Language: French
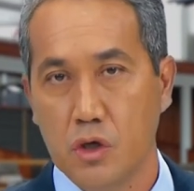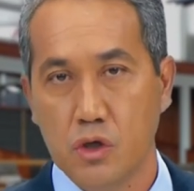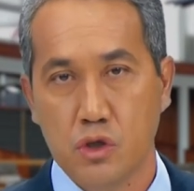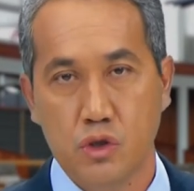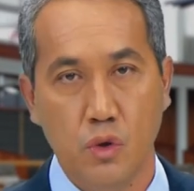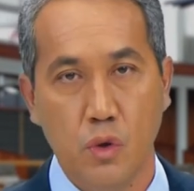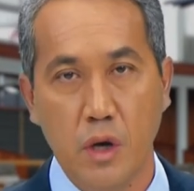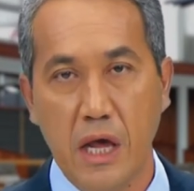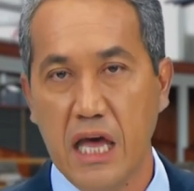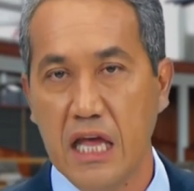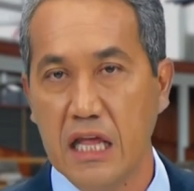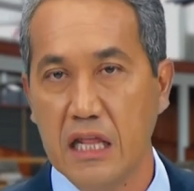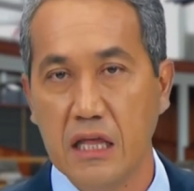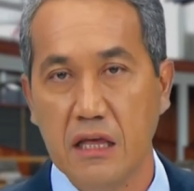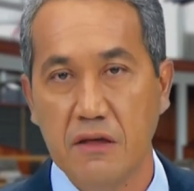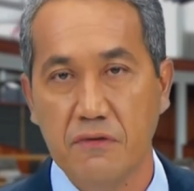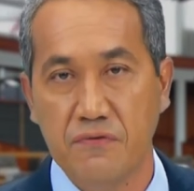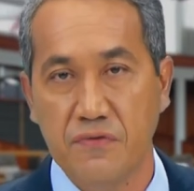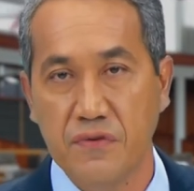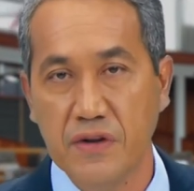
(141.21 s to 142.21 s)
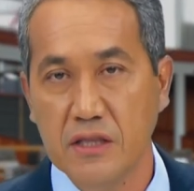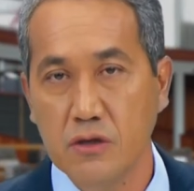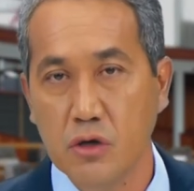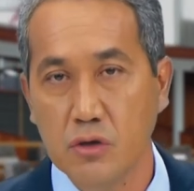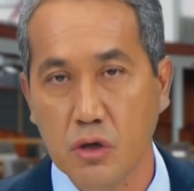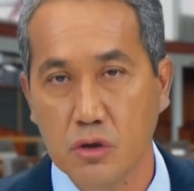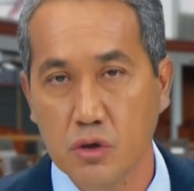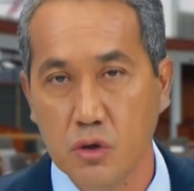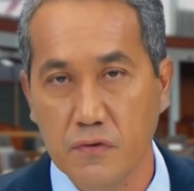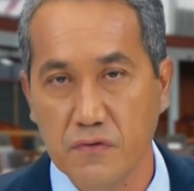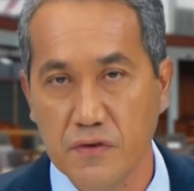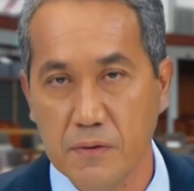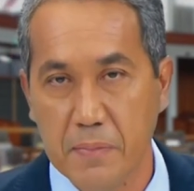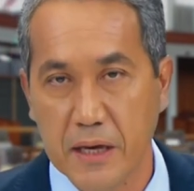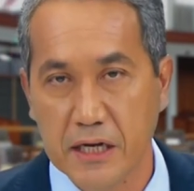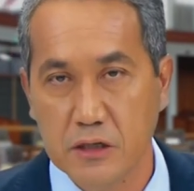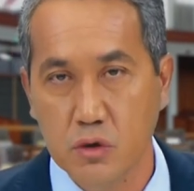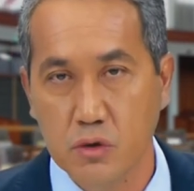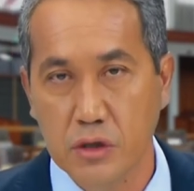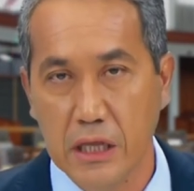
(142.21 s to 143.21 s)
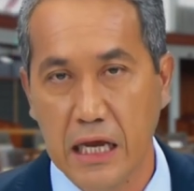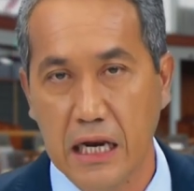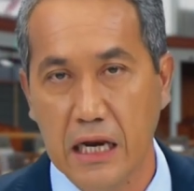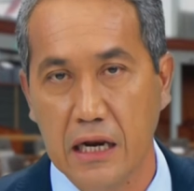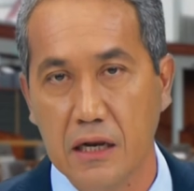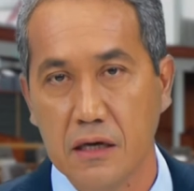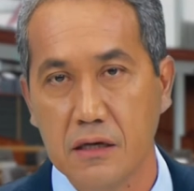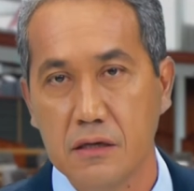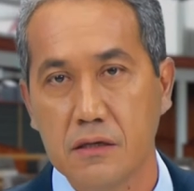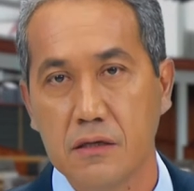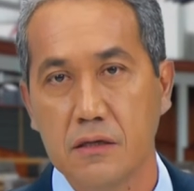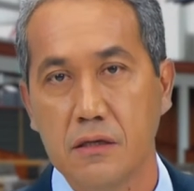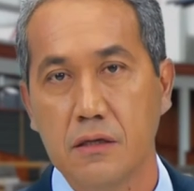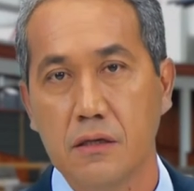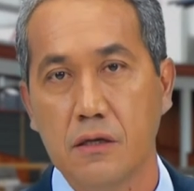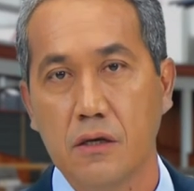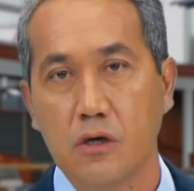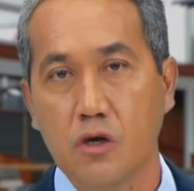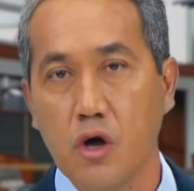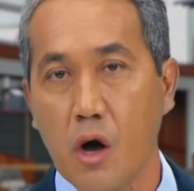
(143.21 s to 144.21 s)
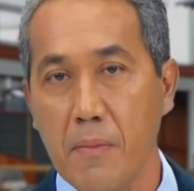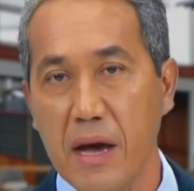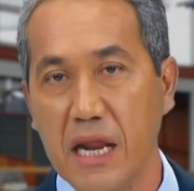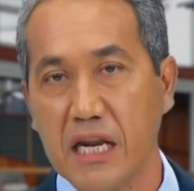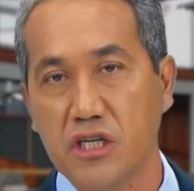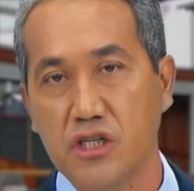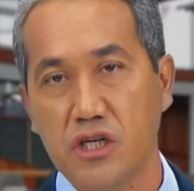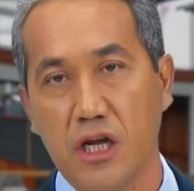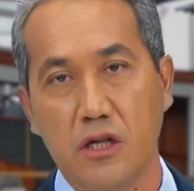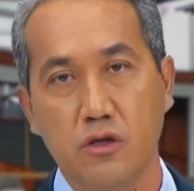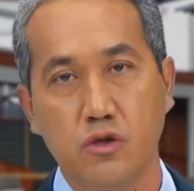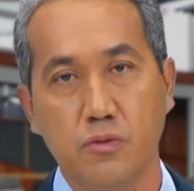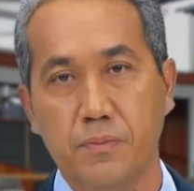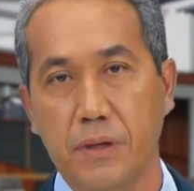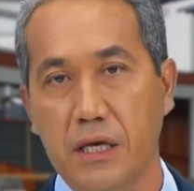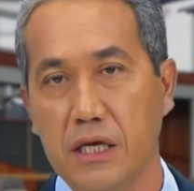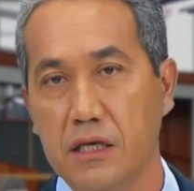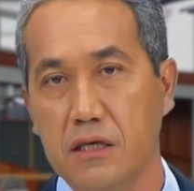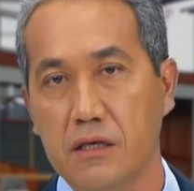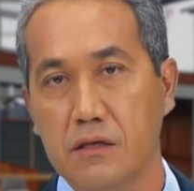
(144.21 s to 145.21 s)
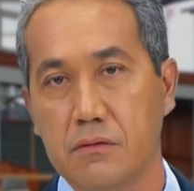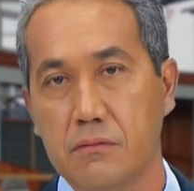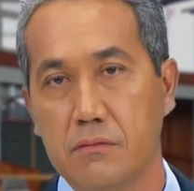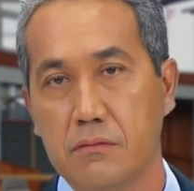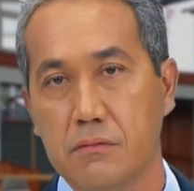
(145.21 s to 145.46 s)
Cela est vrai dans notre vie personnelle, comme à l'échelle du pays.